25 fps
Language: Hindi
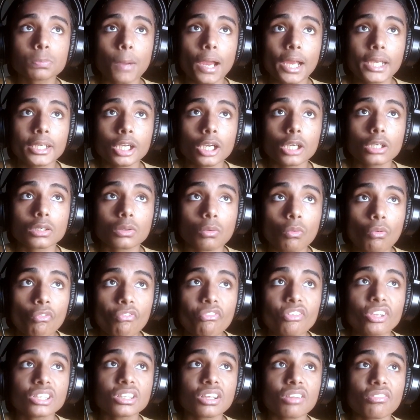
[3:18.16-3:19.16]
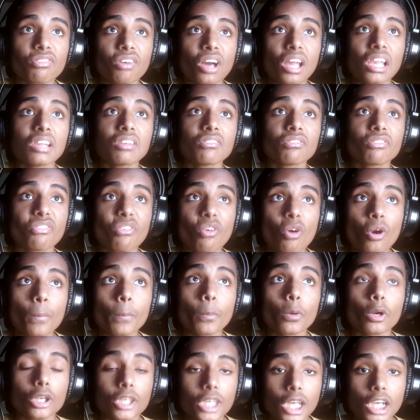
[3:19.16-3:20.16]
स्पाइडर टू फीदर फॉलिंग फोर
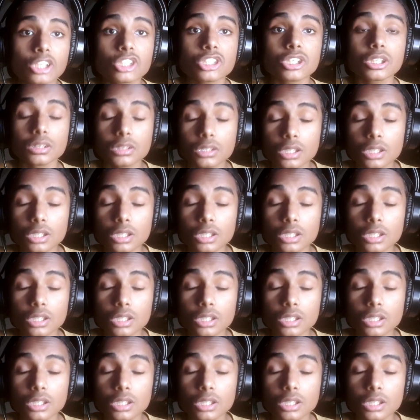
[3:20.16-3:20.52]
प्रोटेक्शन